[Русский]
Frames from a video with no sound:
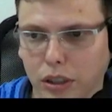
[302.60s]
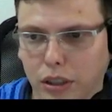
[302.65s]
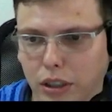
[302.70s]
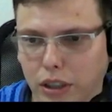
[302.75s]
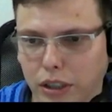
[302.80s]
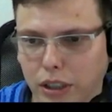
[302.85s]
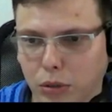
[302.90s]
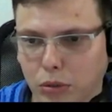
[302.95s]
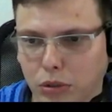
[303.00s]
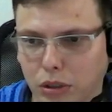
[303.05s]
да, и
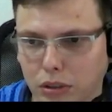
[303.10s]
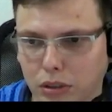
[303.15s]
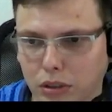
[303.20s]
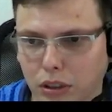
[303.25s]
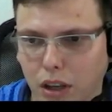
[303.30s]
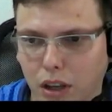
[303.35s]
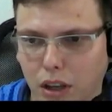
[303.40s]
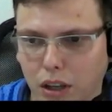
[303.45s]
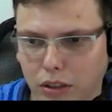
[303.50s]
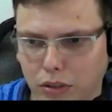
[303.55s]
какие у
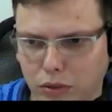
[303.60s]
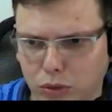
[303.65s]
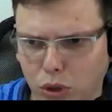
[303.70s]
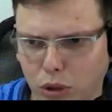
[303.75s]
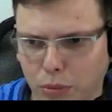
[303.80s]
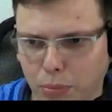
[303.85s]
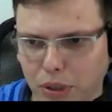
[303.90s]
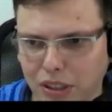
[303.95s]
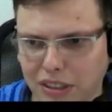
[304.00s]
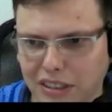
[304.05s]
нас
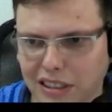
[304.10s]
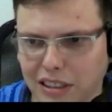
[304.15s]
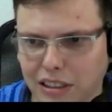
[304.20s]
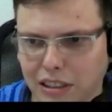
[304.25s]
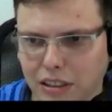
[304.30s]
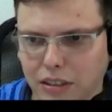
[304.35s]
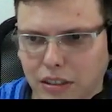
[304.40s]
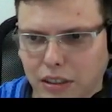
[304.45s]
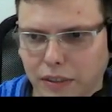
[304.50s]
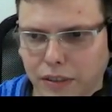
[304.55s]
все
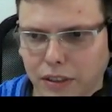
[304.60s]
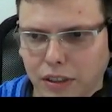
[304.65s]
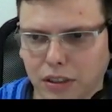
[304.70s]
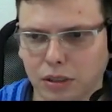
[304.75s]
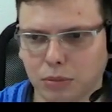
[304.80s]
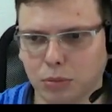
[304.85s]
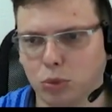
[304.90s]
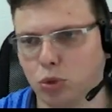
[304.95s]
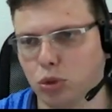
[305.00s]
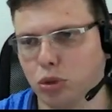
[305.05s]
описано, есть
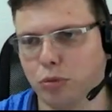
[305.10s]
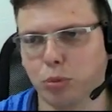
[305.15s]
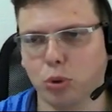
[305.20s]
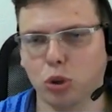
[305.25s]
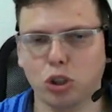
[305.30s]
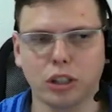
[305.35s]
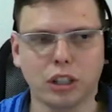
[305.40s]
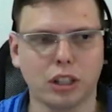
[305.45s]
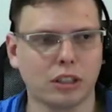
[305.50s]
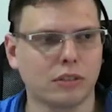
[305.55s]
оферты, мы уже в
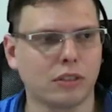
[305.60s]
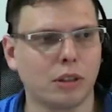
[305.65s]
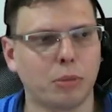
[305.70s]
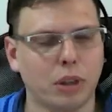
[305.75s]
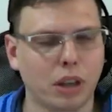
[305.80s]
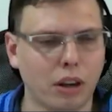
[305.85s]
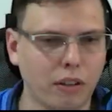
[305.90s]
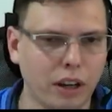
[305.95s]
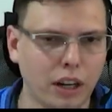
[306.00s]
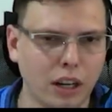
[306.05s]
прошлый раз с
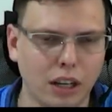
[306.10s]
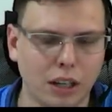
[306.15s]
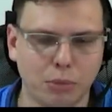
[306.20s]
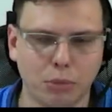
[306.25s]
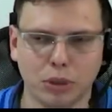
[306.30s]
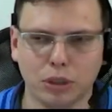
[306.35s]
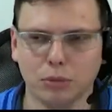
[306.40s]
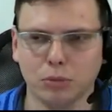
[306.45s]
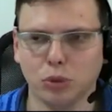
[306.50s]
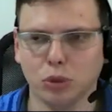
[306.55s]
вами говорили
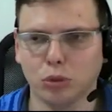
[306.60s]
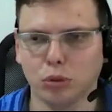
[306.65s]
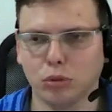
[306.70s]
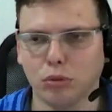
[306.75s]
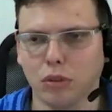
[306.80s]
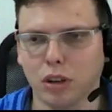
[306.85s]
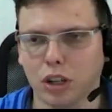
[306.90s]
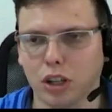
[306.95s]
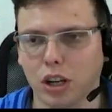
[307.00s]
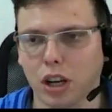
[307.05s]
об этом, не
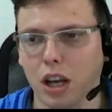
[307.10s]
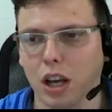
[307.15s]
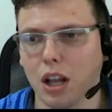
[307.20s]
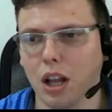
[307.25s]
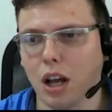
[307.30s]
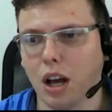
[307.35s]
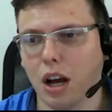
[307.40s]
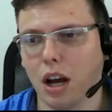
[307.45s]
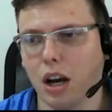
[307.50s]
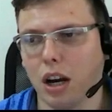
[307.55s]
суть важно.
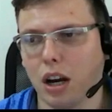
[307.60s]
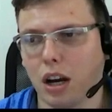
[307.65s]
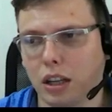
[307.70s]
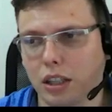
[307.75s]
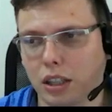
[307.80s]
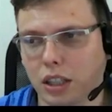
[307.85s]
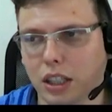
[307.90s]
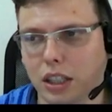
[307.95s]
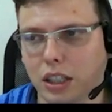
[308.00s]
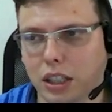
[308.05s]

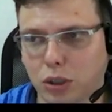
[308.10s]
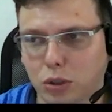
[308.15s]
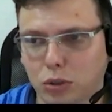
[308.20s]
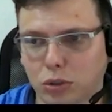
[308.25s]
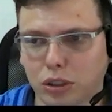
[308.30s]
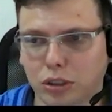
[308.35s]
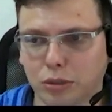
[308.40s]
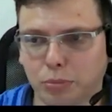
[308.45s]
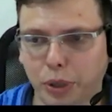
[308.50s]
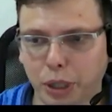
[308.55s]
А, и какие
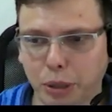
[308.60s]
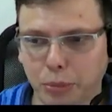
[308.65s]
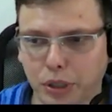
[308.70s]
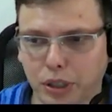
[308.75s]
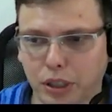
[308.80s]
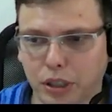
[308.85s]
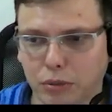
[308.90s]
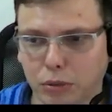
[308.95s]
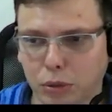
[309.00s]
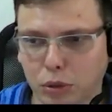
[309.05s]
же у нас
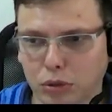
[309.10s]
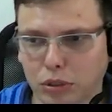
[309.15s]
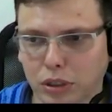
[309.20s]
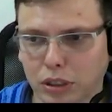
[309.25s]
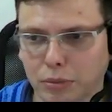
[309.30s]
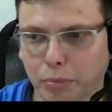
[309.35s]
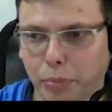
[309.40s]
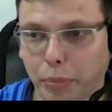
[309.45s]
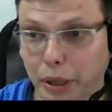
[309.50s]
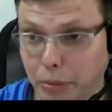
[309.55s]
примеры? Вот
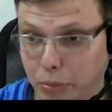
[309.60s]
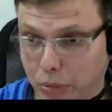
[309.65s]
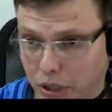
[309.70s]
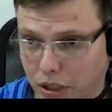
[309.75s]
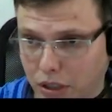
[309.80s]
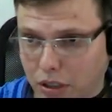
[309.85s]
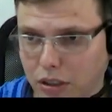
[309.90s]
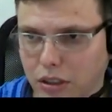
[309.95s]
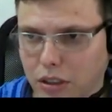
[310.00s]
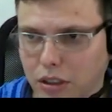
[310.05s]
у нас
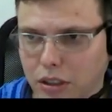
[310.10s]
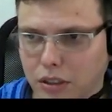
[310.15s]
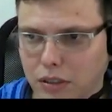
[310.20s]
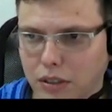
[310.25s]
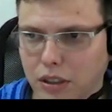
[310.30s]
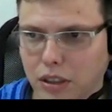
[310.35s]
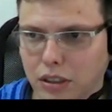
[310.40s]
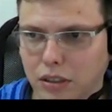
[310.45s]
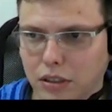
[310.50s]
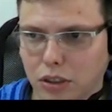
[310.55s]
пример, это на
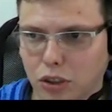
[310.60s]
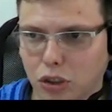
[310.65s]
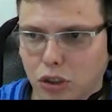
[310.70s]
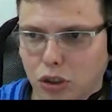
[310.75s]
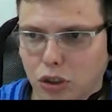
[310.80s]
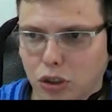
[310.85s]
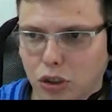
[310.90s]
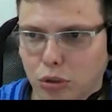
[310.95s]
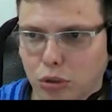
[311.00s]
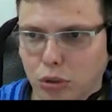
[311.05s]
19
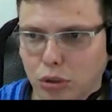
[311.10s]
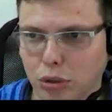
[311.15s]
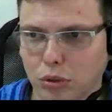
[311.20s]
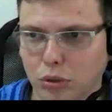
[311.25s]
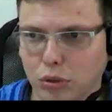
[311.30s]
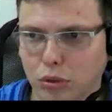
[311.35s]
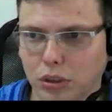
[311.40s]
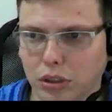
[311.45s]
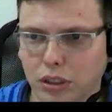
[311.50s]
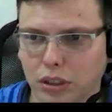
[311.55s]
число,
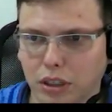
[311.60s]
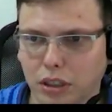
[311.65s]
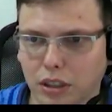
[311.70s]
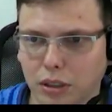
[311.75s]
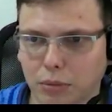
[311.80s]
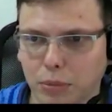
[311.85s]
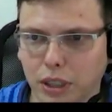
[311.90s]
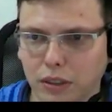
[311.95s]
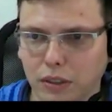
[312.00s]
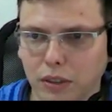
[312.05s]
сегодня я их
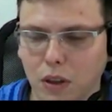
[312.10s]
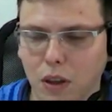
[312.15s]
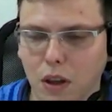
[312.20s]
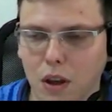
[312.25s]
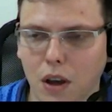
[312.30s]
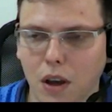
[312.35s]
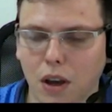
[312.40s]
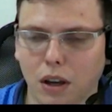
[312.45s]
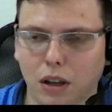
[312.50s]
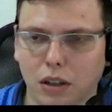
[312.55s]
обновил,
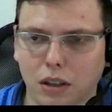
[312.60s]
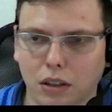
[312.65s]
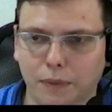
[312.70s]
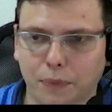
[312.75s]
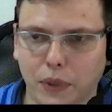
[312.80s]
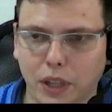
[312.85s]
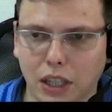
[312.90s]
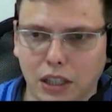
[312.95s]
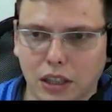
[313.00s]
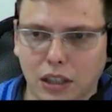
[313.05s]
а,
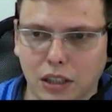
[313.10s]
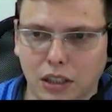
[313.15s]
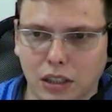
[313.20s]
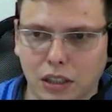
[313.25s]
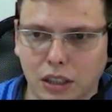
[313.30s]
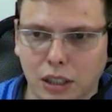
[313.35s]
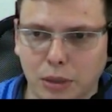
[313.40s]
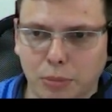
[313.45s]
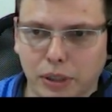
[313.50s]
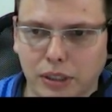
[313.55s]

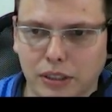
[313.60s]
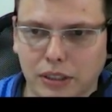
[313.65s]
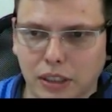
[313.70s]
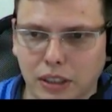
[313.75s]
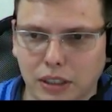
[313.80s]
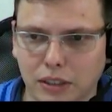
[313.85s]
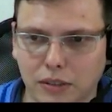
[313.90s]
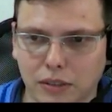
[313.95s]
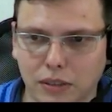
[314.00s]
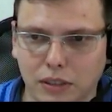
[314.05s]
это
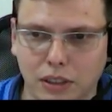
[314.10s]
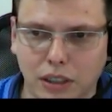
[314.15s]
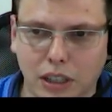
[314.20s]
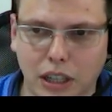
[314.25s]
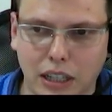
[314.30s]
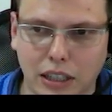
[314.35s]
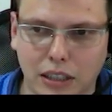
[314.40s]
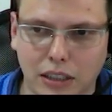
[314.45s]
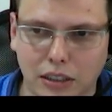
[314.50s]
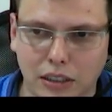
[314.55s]

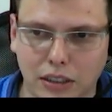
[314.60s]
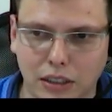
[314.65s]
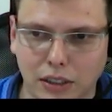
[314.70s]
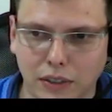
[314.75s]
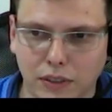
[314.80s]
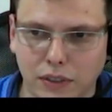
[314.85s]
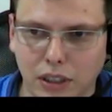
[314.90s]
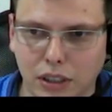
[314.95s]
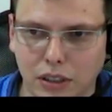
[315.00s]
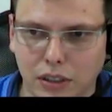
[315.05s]
непосредственно
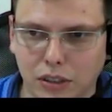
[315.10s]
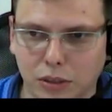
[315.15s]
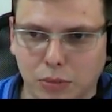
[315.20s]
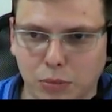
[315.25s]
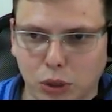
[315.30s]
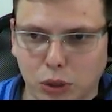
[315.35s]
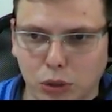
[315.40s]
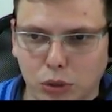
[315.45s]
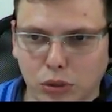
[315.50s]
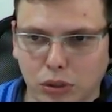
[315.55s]
картинки,
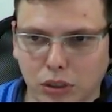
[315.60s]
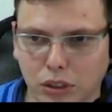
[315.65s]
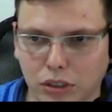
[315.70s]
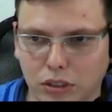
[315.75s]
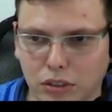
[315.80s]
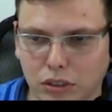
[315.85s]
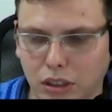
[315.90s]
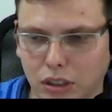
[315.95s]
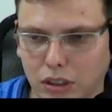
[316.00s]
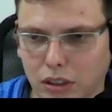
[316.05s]
взятые с
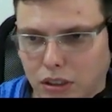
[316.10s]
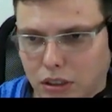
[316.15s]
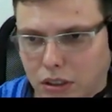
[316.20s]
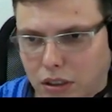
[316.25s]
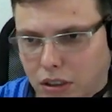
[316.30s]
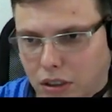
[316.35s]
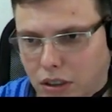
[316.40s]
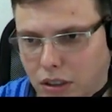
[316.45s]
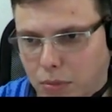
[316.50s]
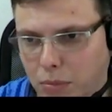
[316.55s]
мониторинга сайта
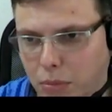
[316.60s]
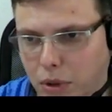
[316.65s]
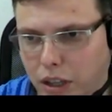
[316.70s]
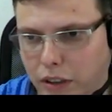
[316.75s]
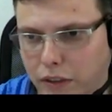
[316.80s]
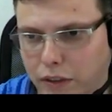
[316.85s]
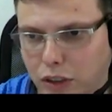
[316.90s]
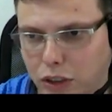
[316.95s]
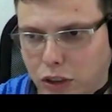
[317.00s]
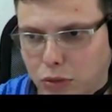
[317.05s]
а,
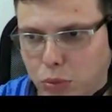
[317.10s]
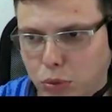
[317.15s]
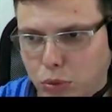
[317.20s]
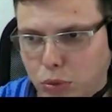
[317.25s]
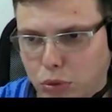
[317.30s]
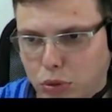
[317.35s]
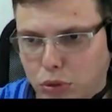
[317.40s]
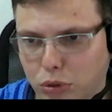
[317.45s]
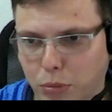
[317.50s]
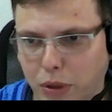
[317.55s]

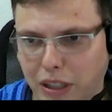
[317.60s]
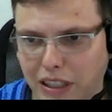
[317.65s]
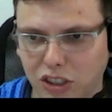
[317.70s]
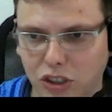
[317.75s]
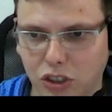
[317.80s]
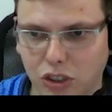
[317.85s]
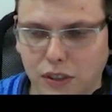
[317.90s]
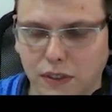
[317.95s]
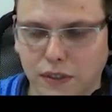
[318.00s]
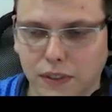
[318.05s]
MyFXbook, то есть
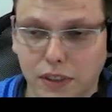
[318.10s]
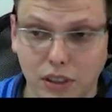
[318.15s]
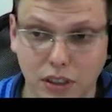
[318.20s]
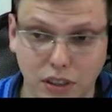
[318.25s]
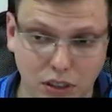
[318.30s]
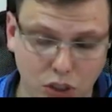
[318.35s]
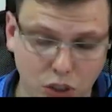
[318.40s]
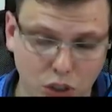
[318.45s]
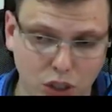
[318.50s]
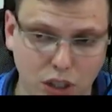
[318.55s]
практически
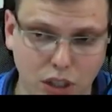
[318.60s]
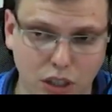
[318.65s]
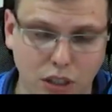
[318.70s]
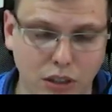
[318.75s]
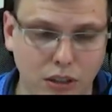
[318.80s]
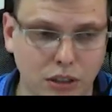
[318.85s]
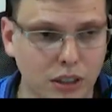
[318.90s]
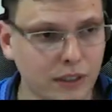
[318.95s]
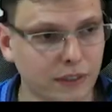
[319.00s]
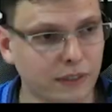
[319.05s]
все,
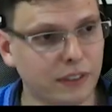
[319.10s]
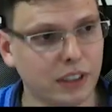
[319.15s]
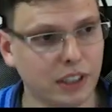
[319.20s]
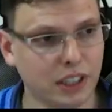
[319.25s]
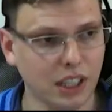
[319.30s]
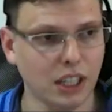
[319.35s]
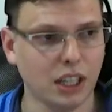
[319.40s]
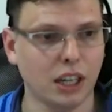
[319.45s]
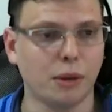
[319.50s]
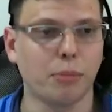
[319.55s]
считаю, не
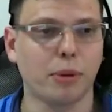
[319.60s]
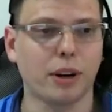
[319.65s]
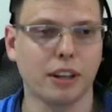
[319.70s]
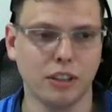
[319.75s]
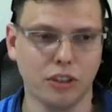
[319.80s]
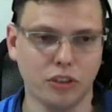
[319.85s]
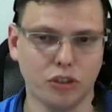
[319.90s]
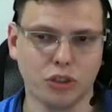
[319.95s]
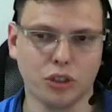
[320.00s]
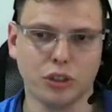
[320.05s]
все, а
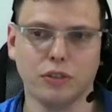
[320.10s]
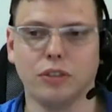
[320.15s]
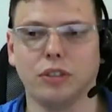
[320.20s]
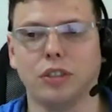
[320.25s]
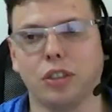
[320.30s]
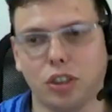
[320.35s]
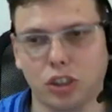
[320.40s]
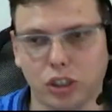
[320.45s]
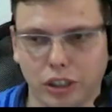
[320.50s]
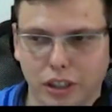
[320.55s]
практически
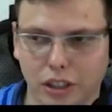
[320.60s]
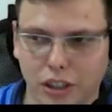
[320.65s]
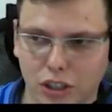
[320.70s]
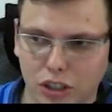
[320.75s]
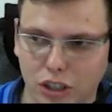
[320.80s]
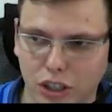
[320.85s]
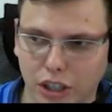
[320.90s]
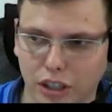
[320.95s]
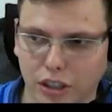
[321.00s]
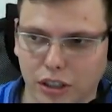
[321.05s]
все счета
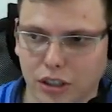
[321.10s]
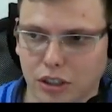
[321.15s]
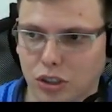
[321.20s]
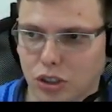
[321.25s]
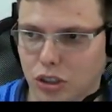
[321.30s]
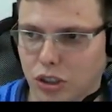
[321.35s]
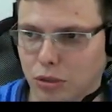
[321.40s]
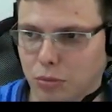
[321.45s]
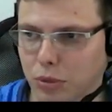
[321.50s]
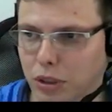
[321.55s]

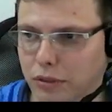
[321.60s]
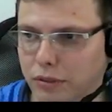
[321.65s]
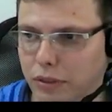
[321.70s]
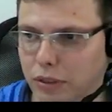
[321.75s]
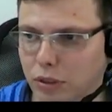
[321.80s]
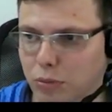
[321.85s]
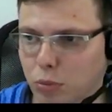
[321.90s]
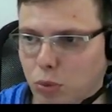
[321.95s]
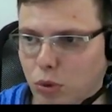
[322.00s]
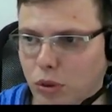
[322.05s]
расшаренные через
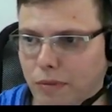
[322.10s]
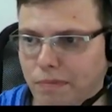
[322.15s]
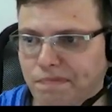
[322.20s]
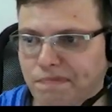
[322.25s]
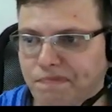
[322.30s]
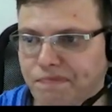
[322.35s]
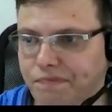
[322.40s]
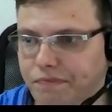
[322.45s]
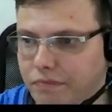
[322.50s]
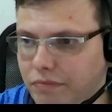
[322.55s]
MyFXbook,
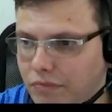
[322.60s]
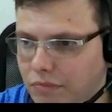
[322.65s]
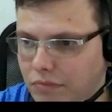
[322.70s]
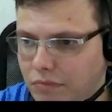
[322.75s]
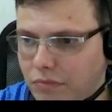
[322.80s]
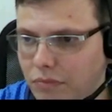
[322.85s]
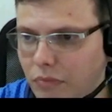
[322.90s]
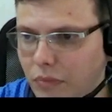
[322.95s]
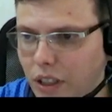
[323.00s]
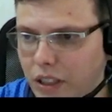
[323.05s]

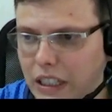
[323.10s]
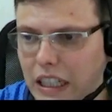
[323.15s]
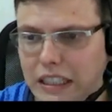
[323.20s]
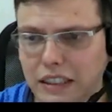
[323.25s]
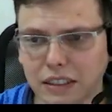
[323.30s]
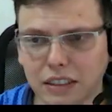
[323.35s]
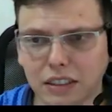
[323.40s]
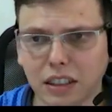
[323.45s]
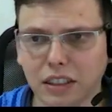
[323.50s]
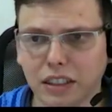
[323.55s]

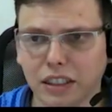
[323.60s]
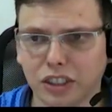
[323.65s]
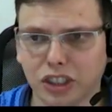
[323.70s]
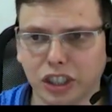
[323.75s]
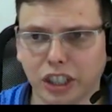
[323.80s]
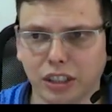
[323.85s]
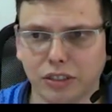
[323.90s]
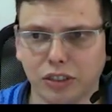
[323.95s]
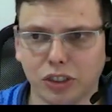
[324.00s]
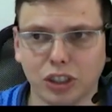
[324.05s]
я не стал
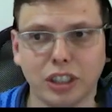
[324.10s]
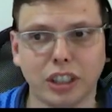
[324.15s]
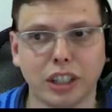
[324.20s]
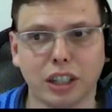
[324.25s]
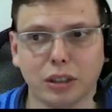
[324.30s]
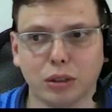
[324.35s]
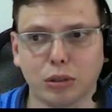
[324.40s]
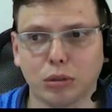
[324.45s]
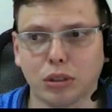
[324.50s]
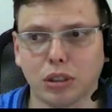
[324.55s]
расшаривать
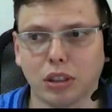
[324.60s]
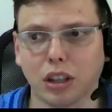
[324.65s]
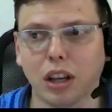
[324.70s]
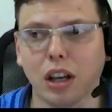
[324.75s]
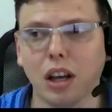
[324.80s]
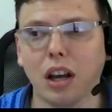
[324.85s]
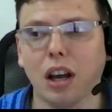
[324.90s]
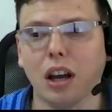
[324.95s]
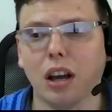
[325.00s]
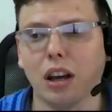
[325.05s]
счета,
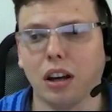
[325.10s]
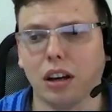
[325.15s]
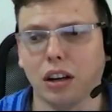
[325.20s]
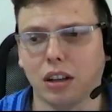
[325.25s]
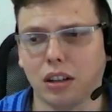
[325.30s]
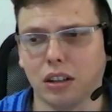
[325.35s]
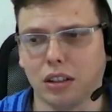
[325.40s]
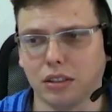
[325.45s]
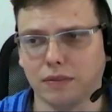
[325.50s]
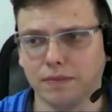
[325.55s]
которые
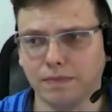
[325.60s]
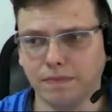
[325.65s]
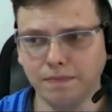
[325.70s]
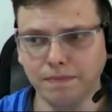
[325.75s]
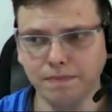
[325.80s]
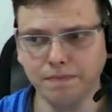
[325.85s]
а,